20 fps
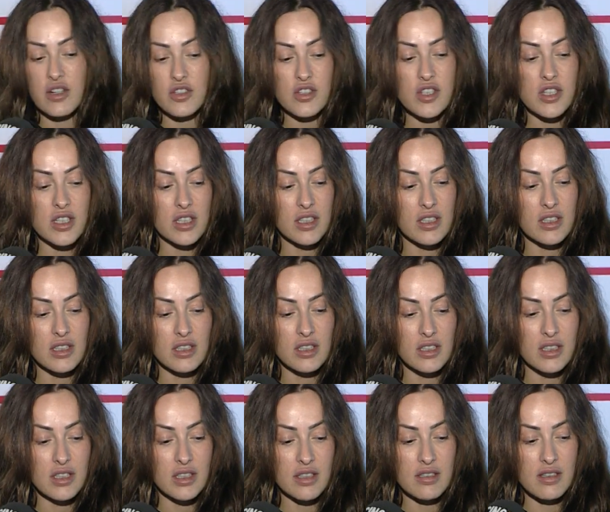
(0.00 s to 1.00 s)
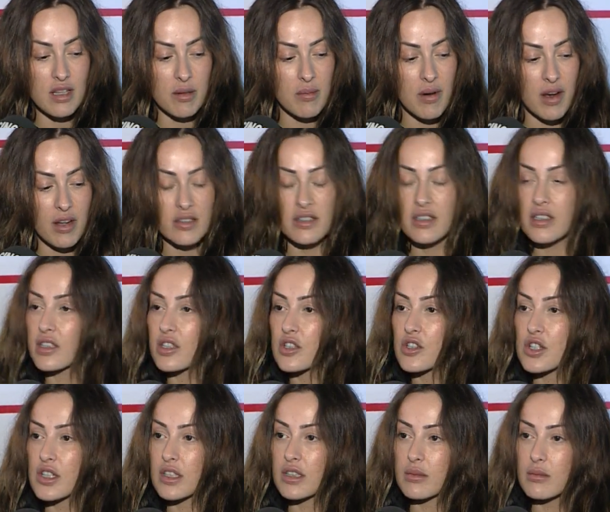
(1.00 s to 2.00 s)
şeyi e, zamanda
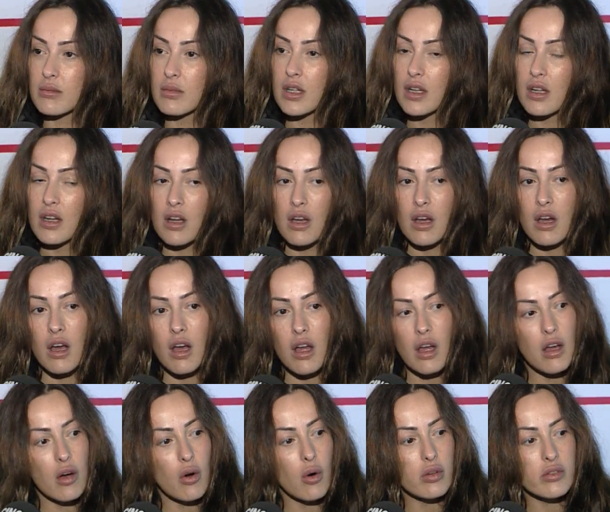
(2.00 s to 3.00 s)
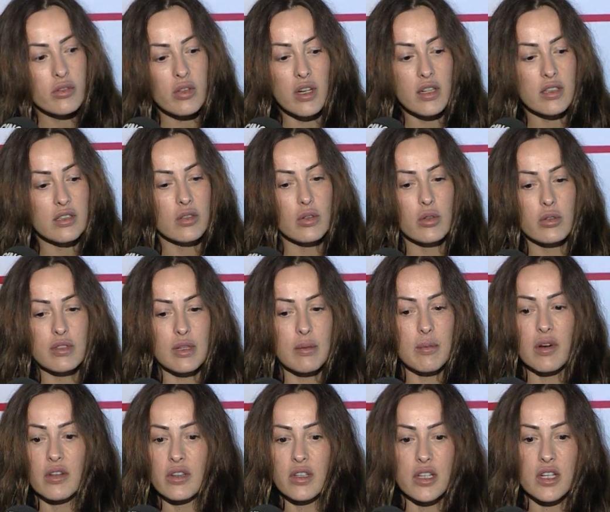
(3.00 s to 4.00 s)
yaşadım. E onlar da o
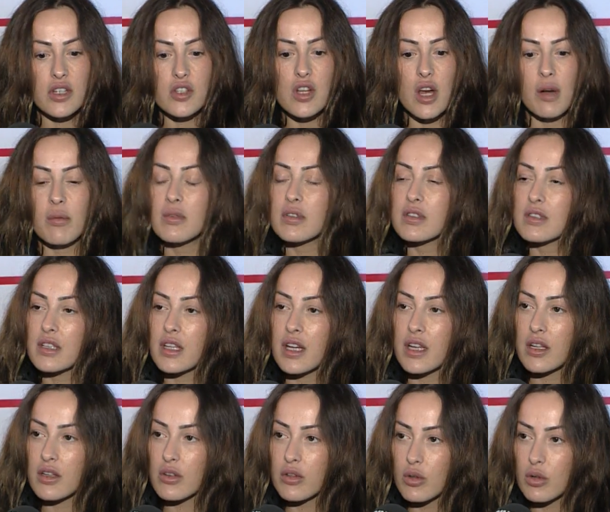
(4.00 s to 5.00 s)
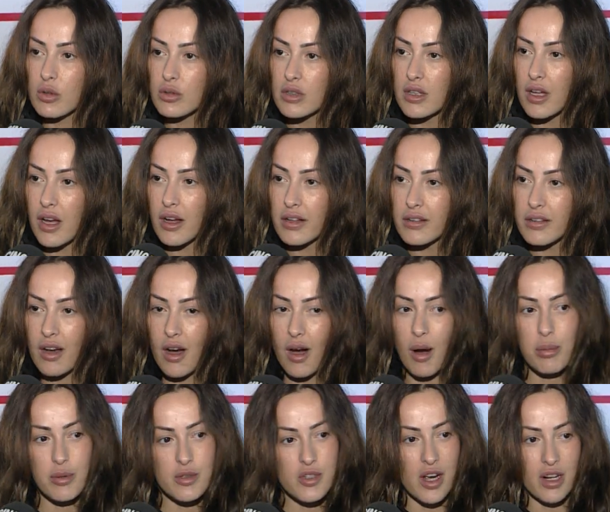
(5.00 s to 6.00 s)
zaman da yaşanması gerekiyordu yani. Ne
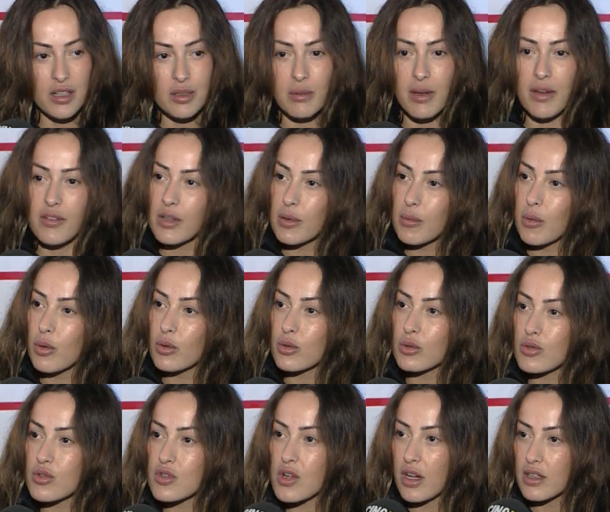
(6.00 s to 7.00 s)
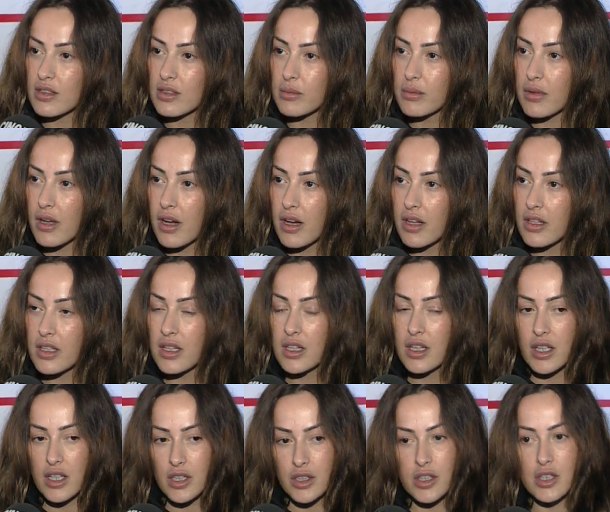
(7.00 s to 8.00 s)
yapacaktım evde mi oturacaktım yani?
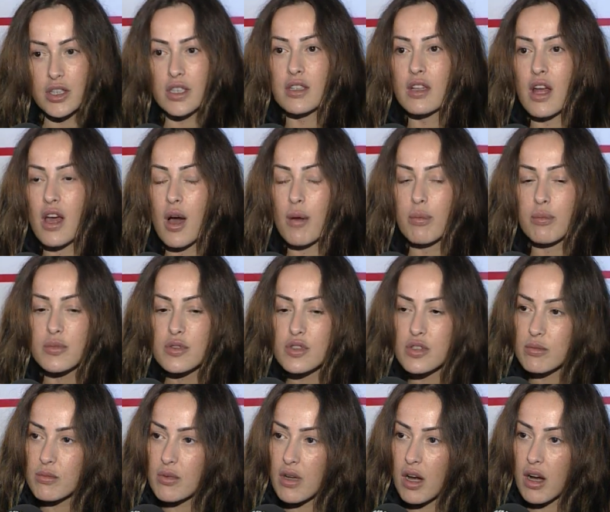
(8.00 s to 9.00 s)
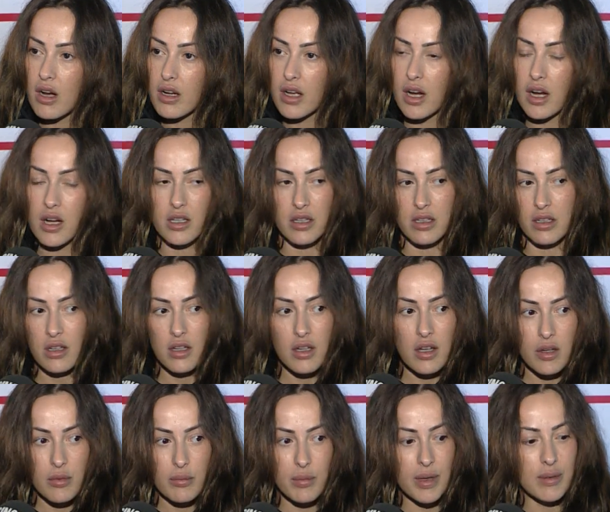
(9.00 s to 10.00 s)
İyi ki de yapmışım ya yani.
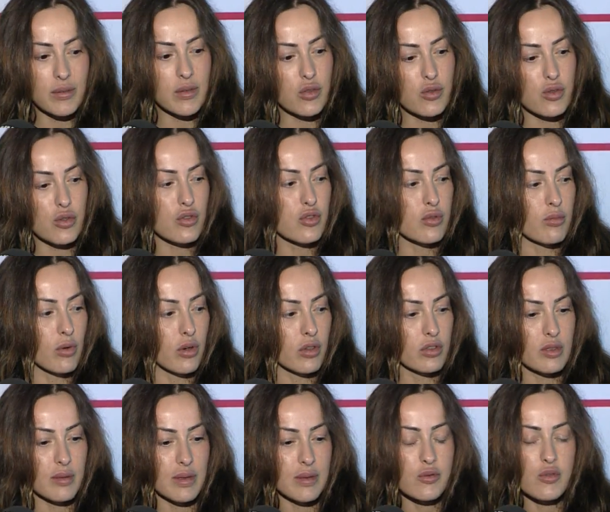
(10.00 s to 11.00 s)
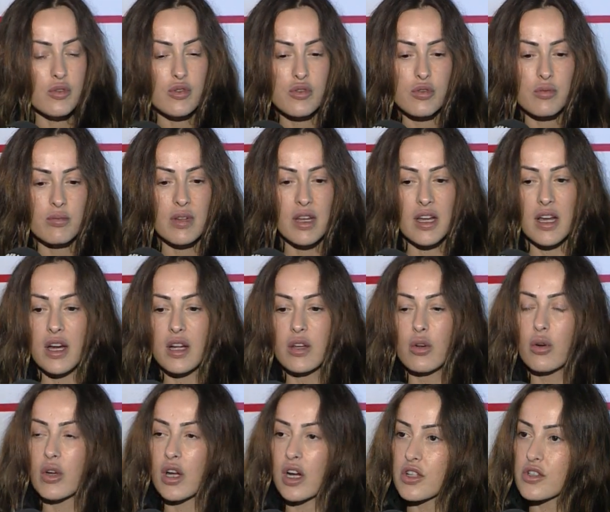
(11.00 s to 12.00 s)
Benim de çocuğum olsa benim çocuğum da
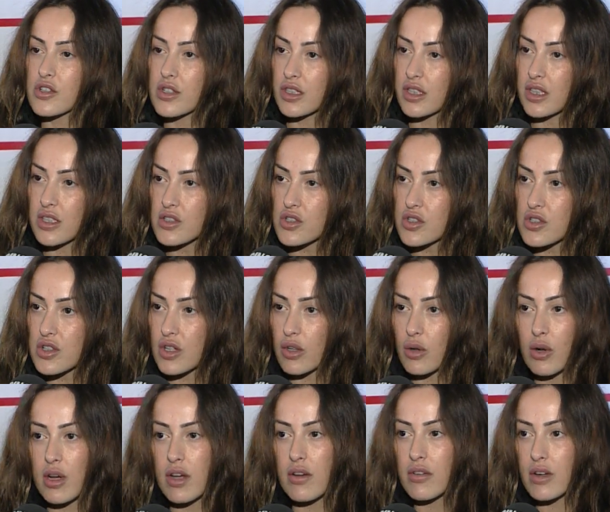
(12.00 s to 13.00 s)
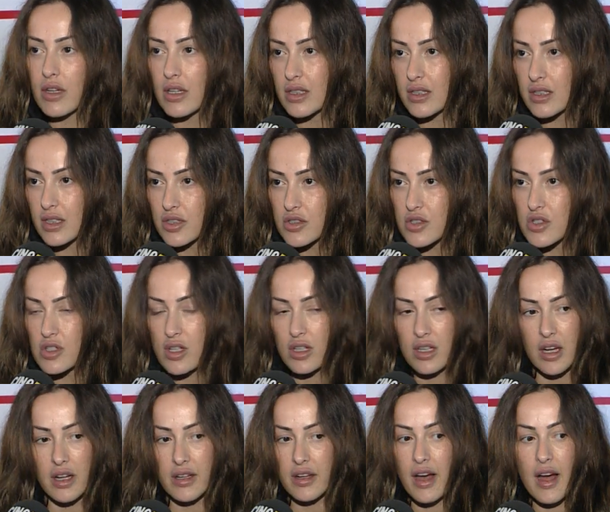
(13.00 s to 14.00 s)
yani o yaşları geçirecek, o evreleri
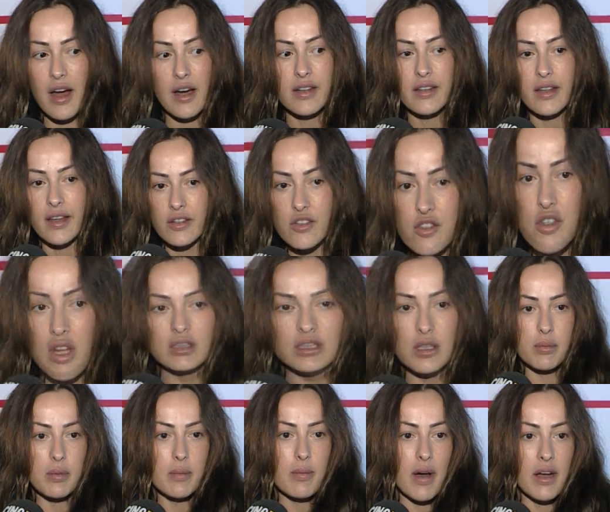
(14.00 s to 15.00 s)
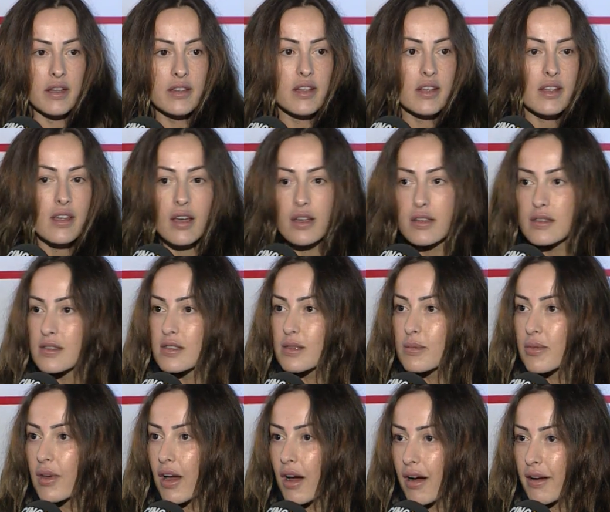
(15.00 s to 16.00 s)
geçirecek. Yani her genç gibi ben de
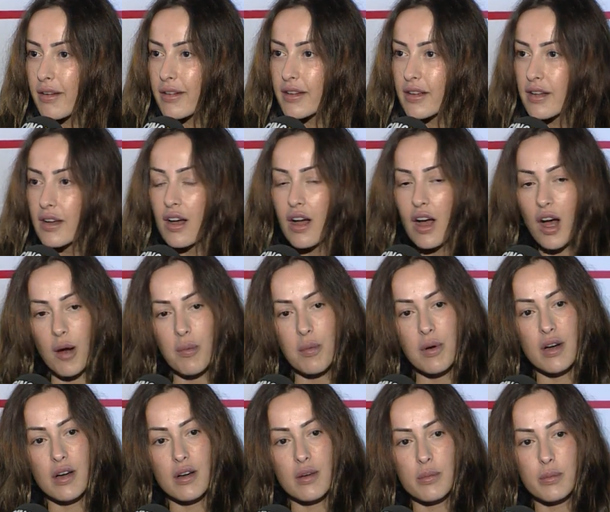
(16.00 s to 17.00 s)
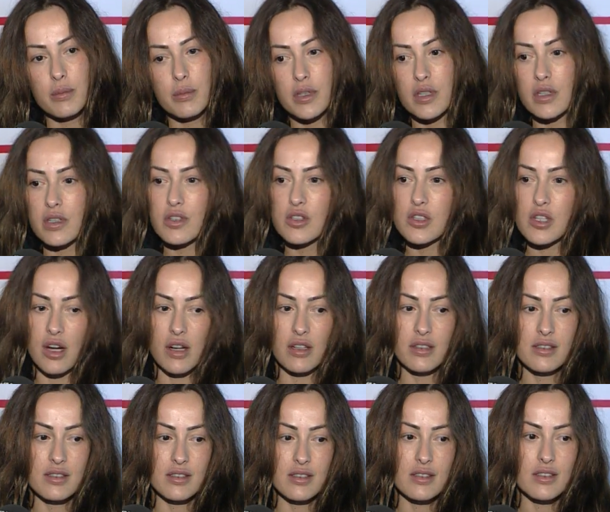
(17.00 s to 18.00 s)
gezdim yani. Ama bir
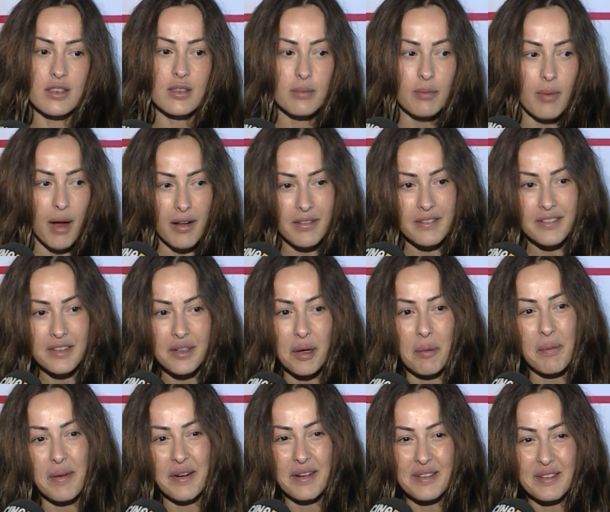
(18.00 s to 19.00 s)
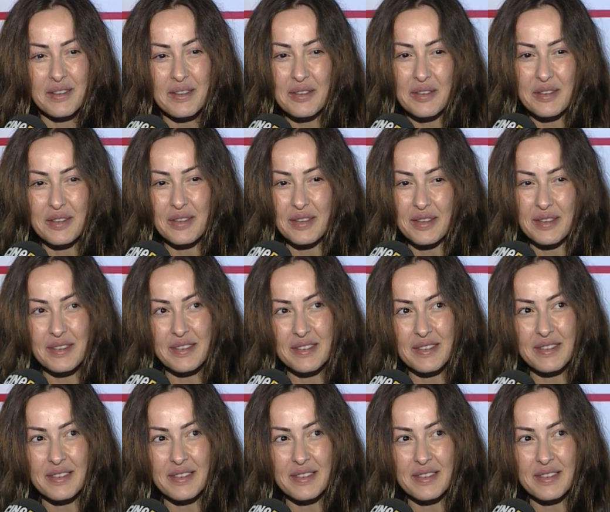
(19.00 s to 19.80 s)
şanssızlık ben kameraları e,